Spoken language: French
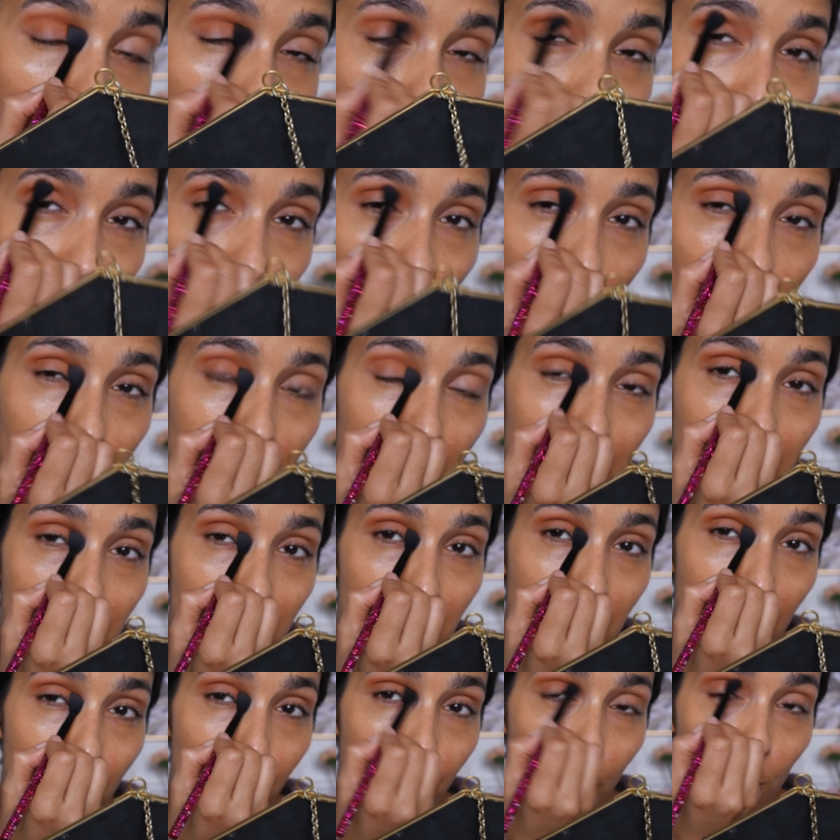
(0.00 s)
On est sur des
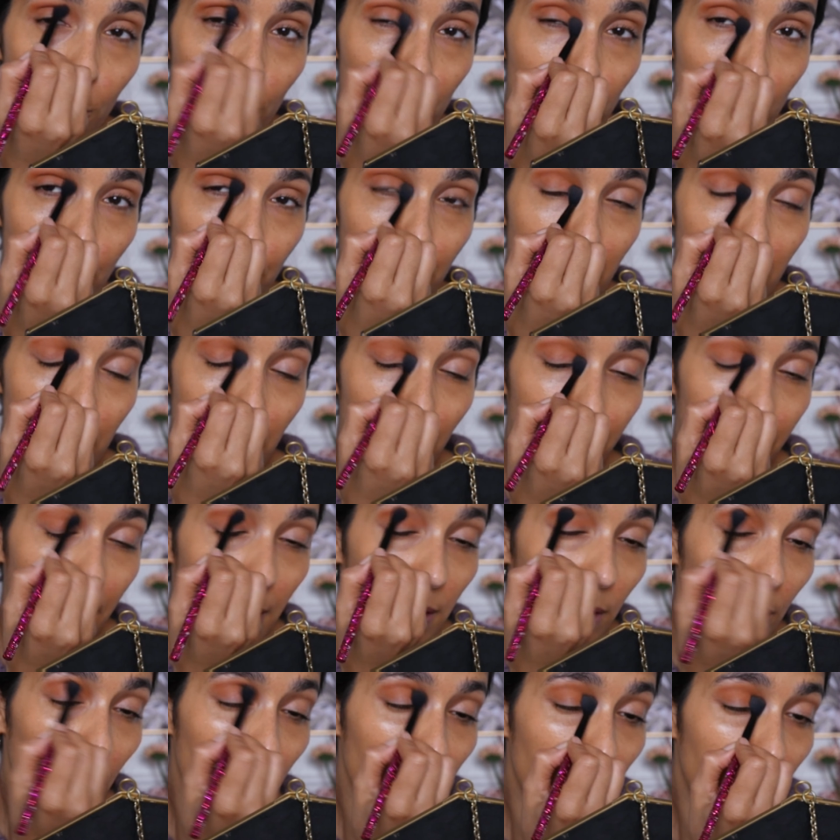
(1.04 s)
niveaux de
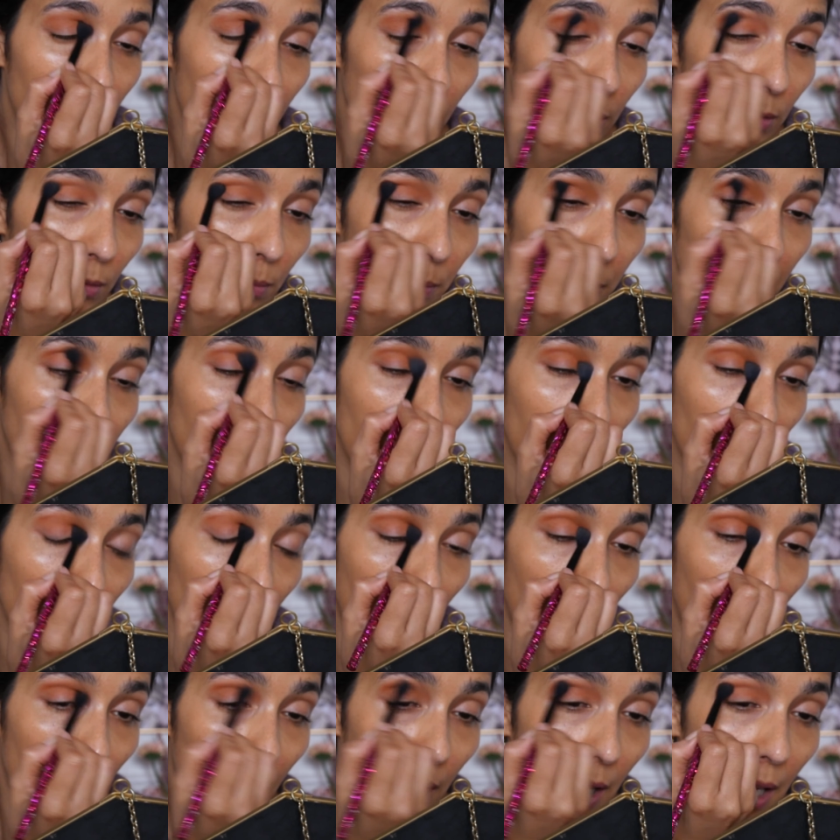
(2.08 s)
pigmentation qui sont mais, euh,
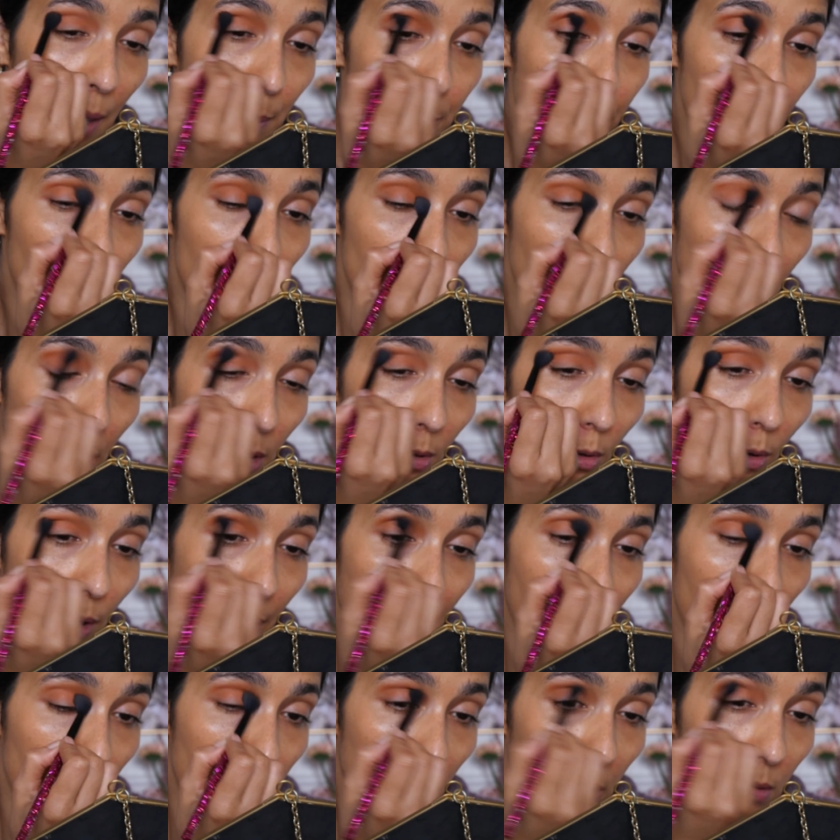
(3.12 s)
absolument
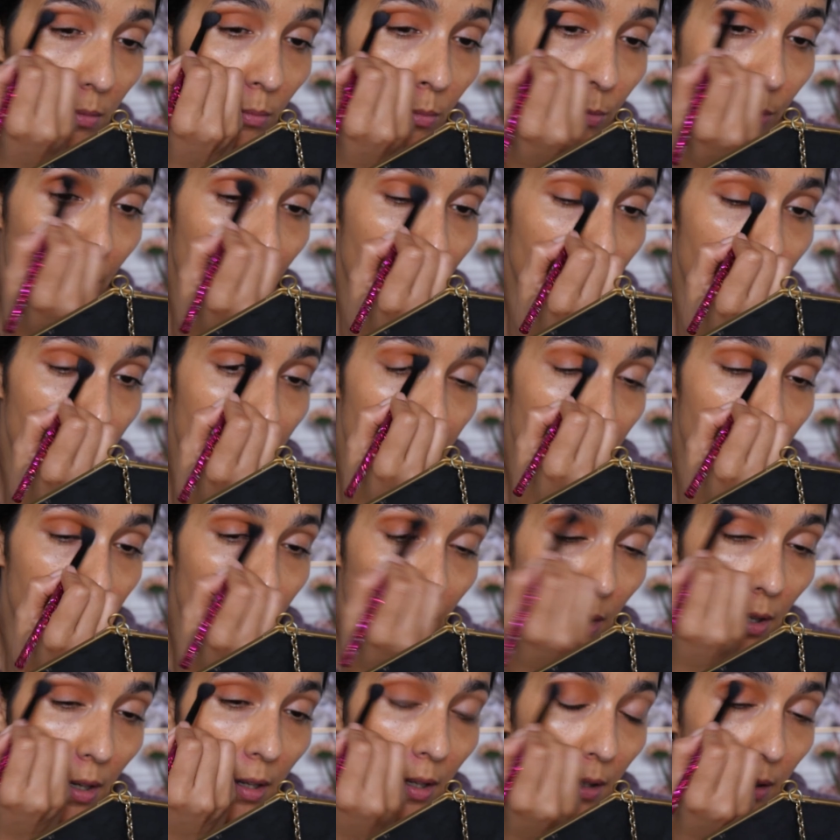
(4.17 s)
incroyables. Moi,
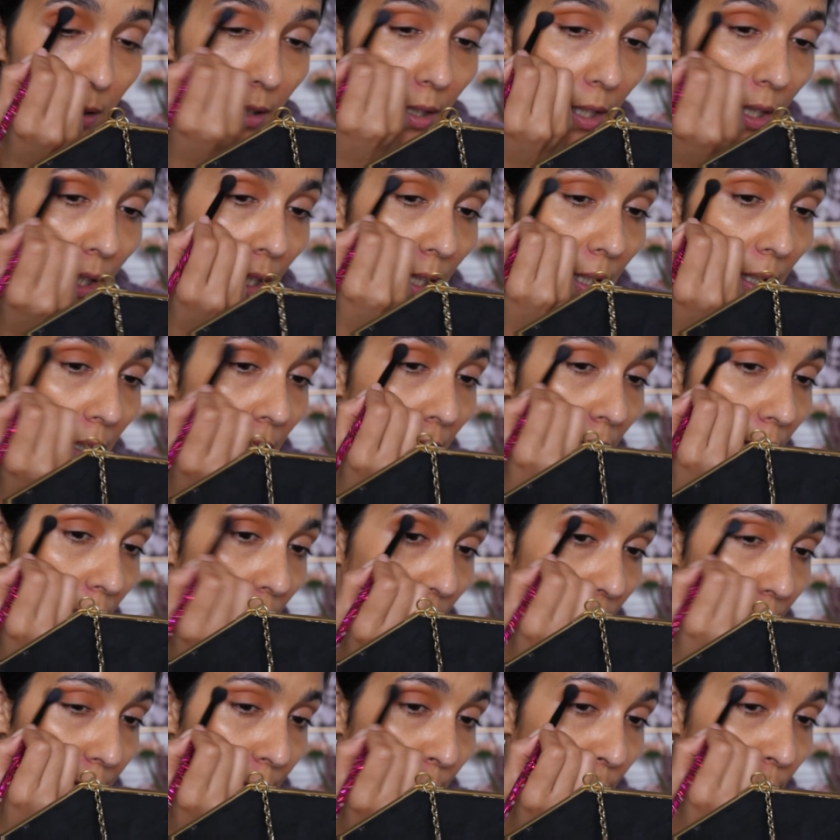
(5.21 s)
j'adore.
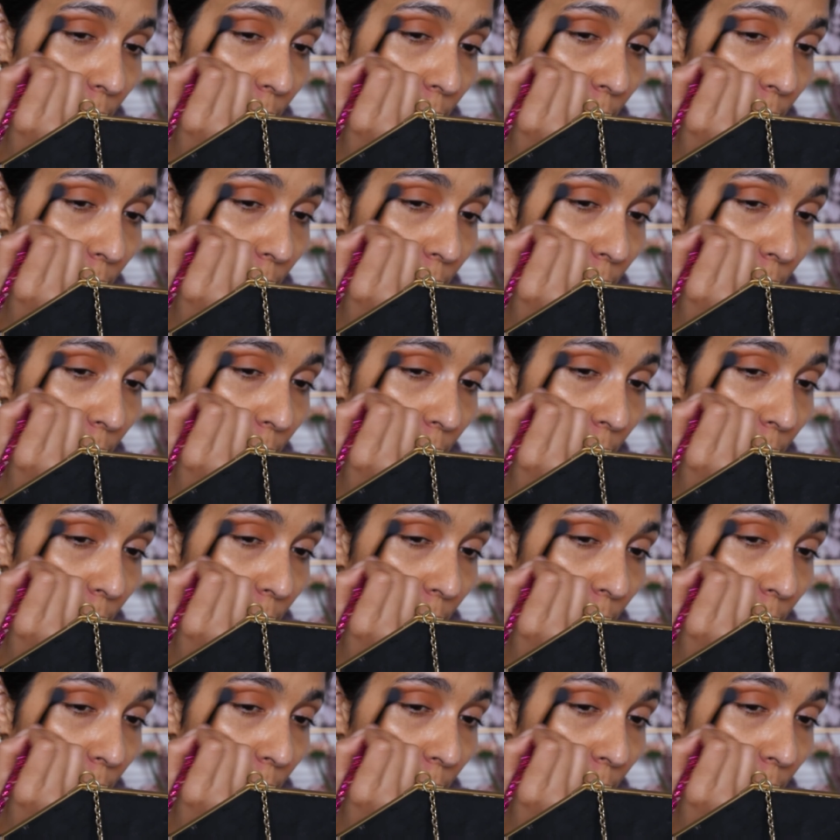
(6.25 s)
ce